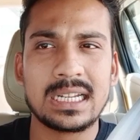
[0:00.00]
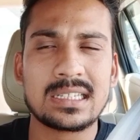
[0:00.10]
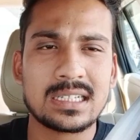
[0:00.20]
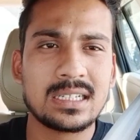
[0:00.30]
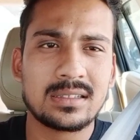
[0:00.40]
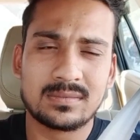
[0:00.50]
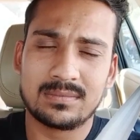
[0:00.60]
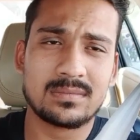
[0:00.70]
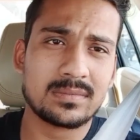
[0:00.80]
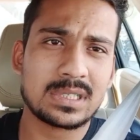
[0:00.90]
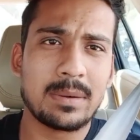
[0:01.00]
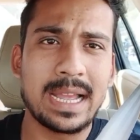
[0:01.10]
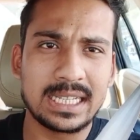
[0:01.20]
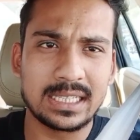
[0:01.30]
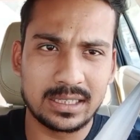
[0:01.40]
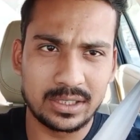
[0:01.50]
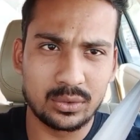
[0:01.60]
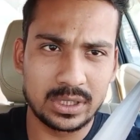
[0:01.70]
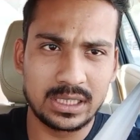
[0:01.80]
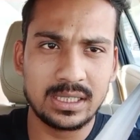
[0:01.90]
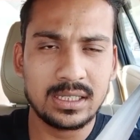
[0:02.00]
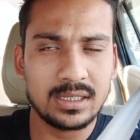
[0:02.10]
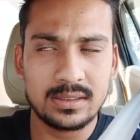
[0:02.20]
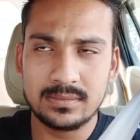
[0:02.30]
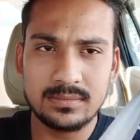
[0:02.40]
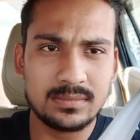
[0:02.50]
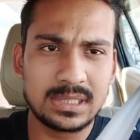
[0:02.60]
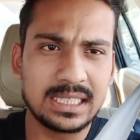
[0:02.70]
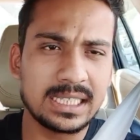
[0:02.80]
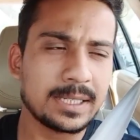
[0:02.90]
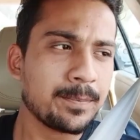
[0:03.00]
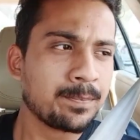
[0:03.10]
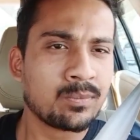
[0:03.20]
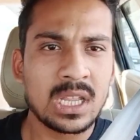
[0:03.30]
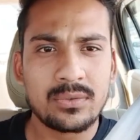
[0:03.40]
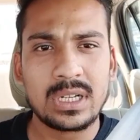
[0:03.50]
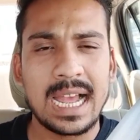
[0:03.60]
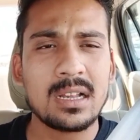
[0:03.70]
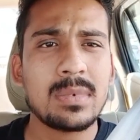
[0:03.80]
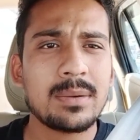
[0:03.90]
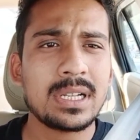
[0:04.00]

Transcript: भैया से कमाई कितनी होगी ठीक है फिलहाल मैं